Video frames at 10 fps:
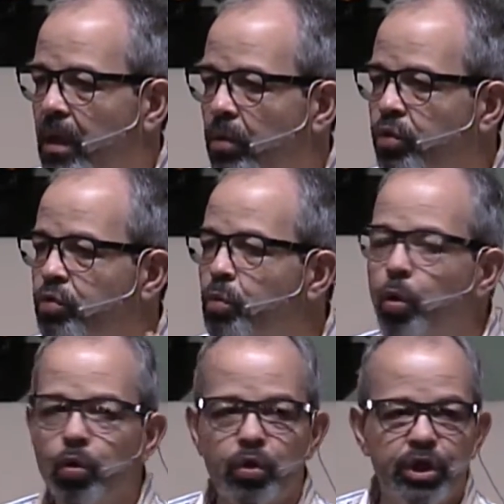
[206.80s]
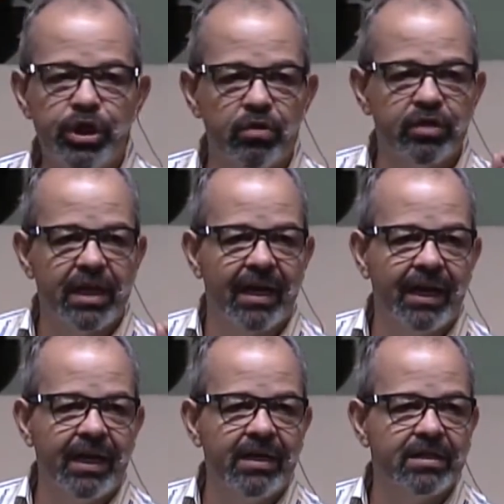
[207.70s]
os muros de
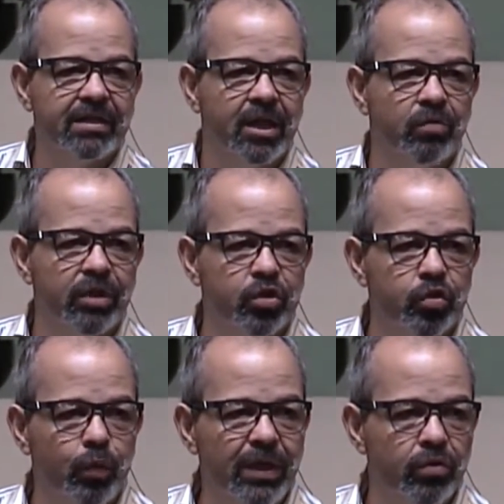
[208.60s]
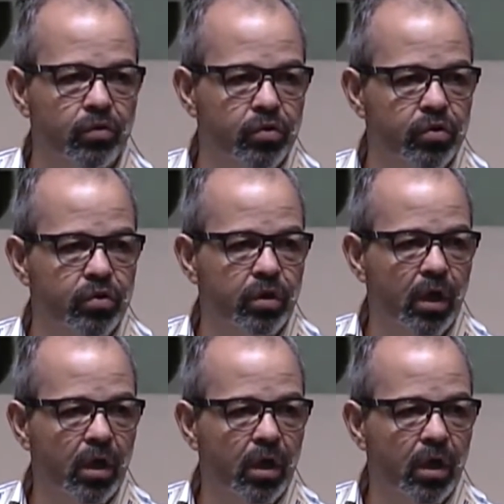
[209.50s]
Jerusalém estão destruídos,